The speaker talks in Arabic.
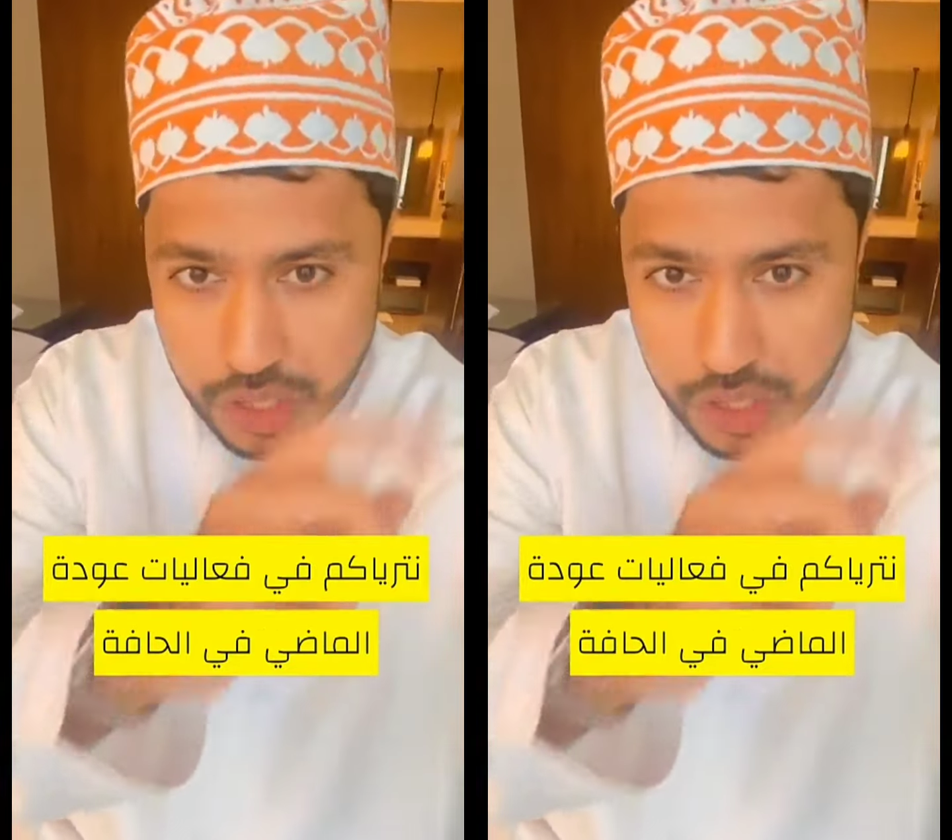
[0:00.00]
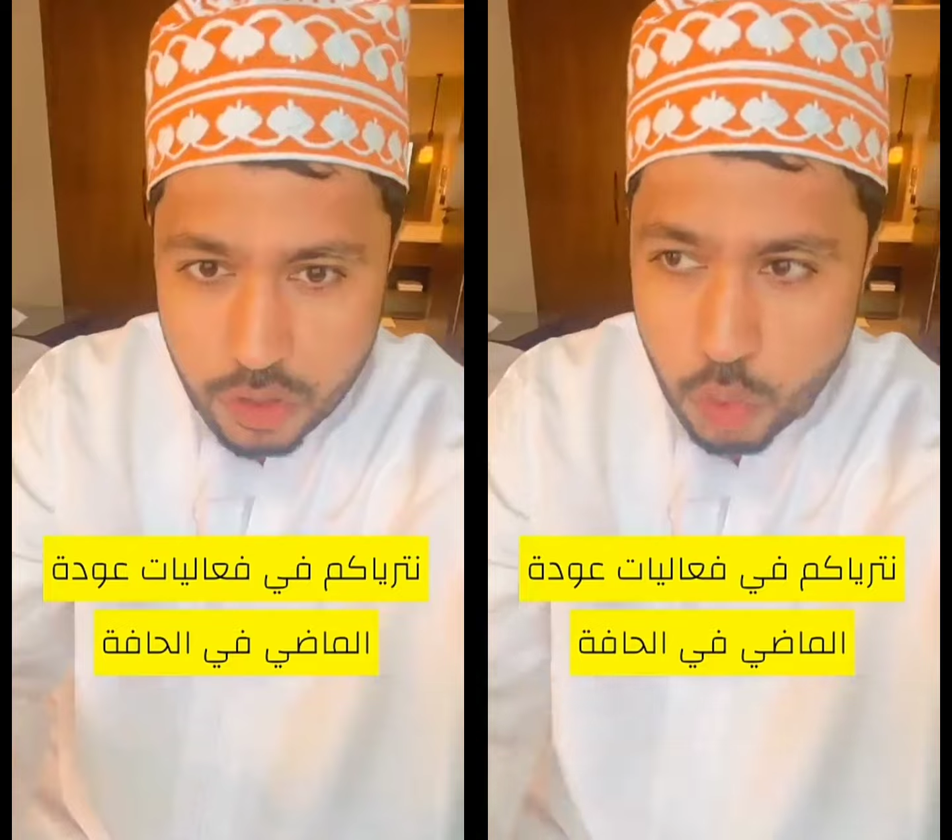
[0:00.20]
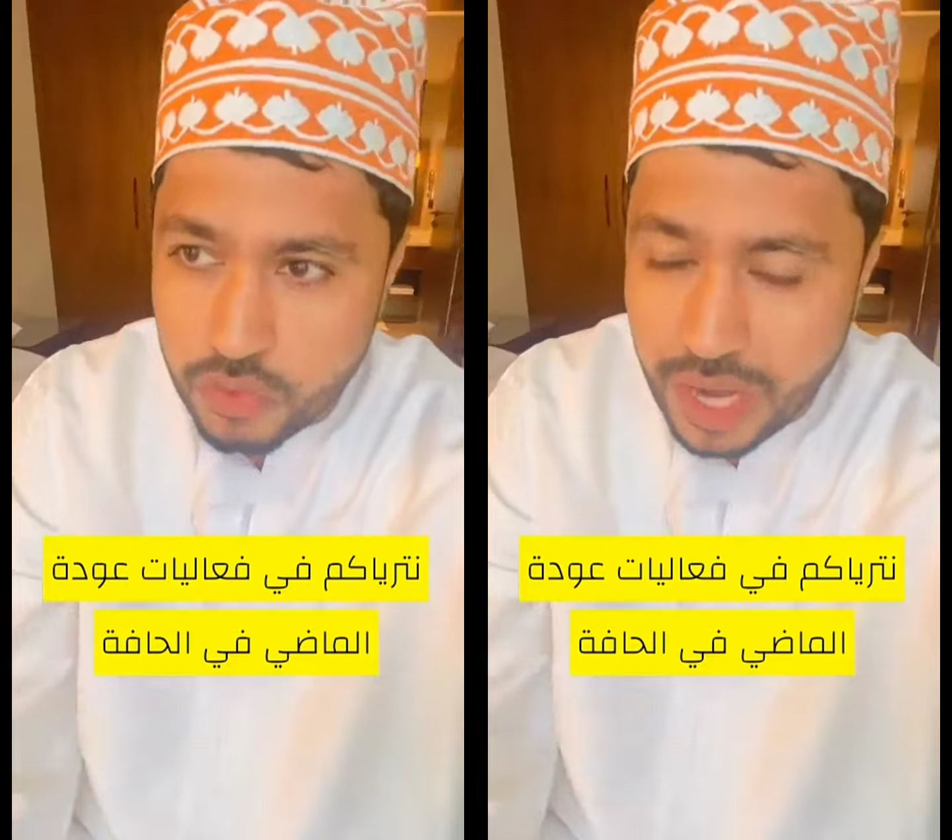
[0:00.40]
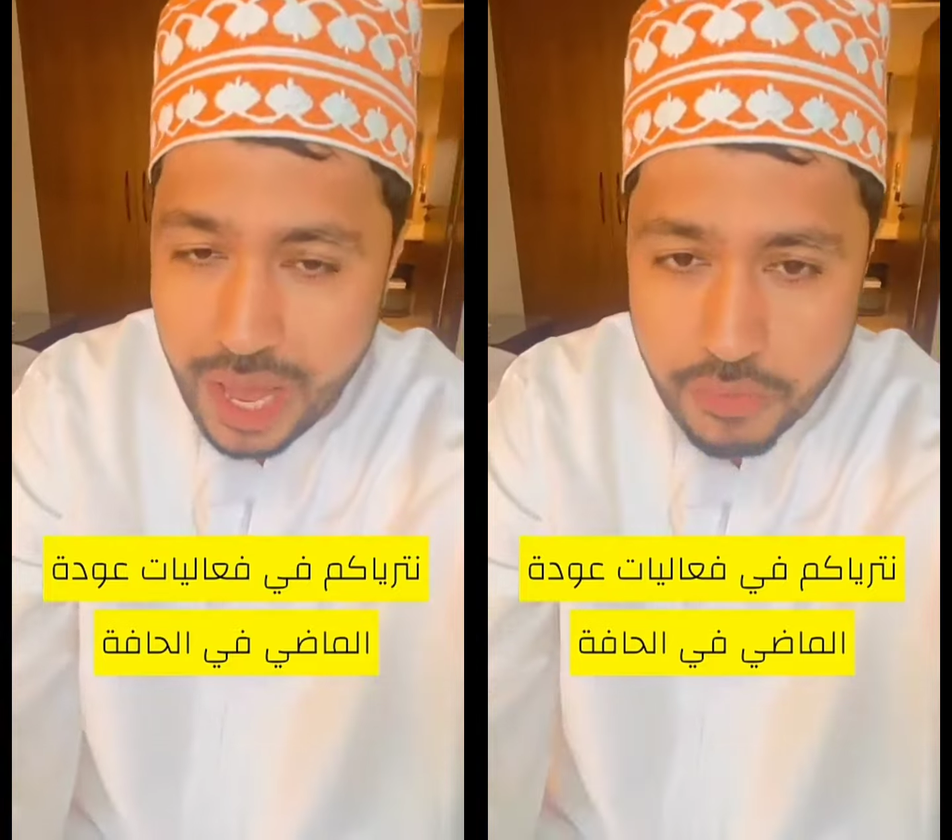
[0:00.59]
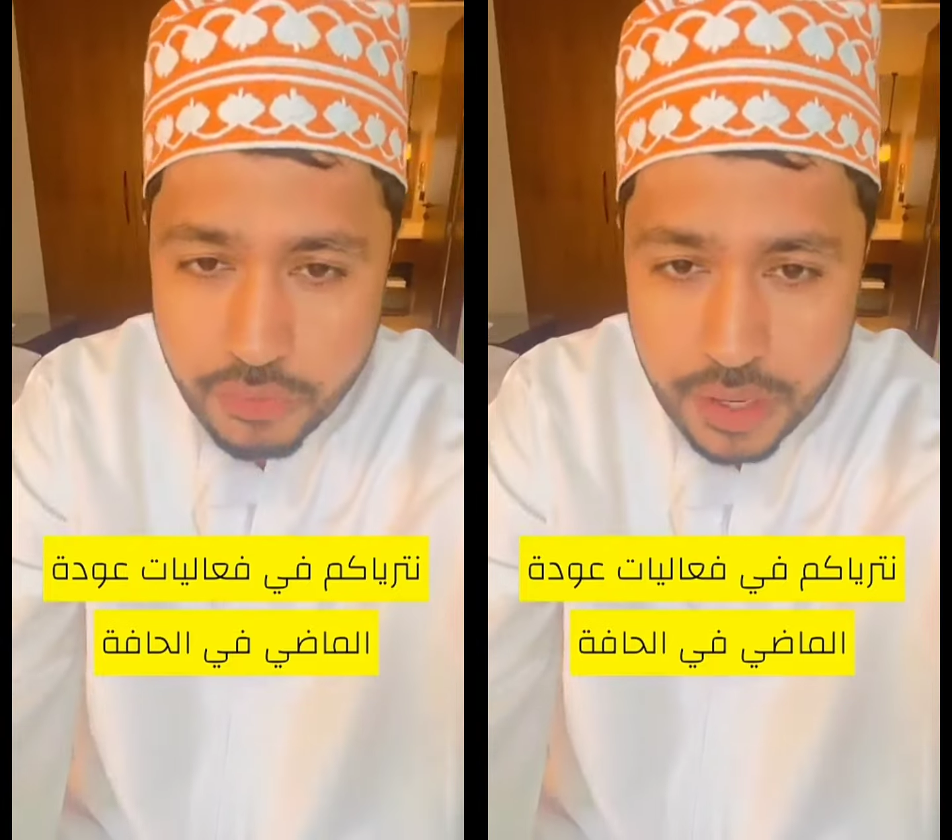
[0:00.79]
راح اكون في
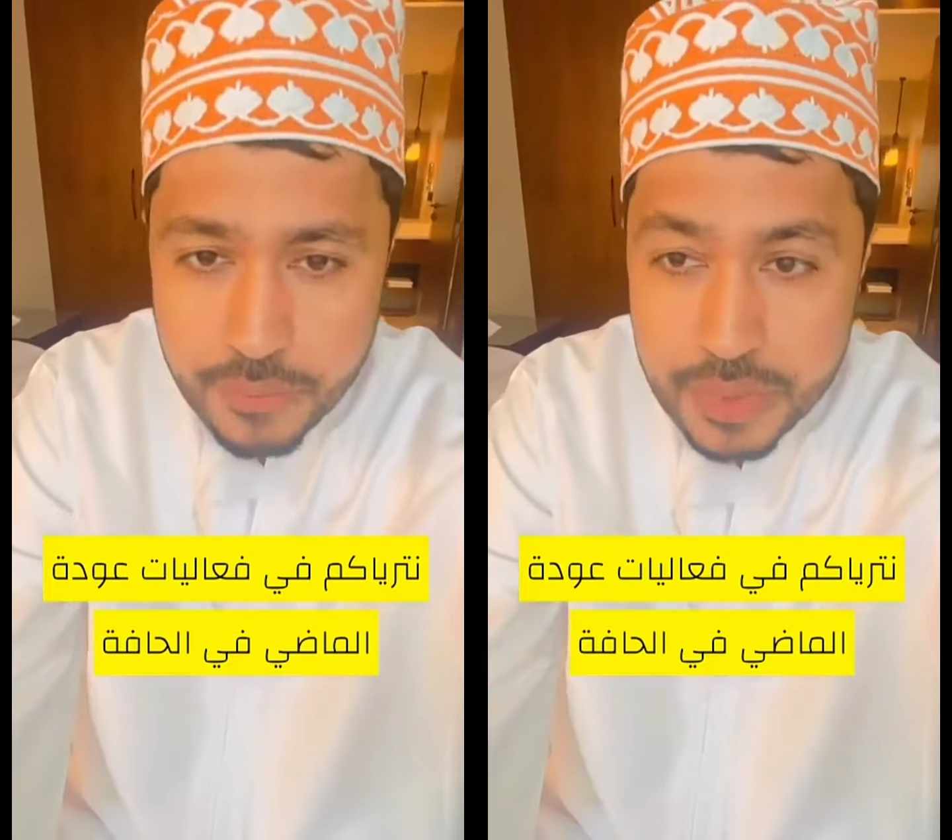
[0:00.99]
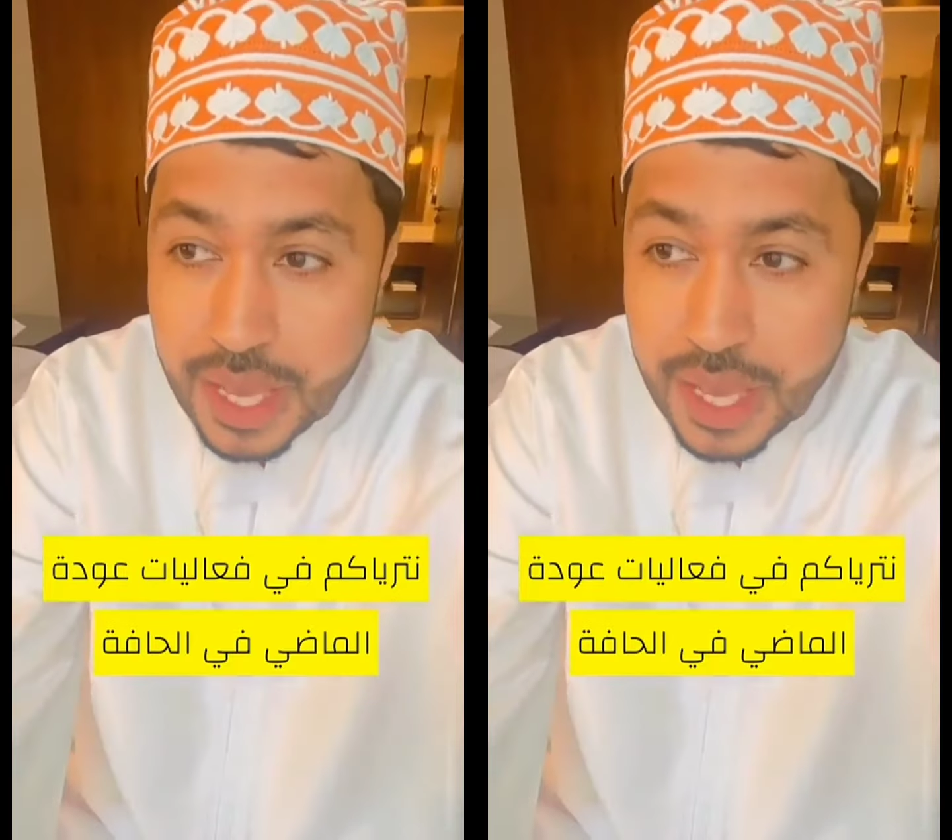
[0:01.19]
الحافه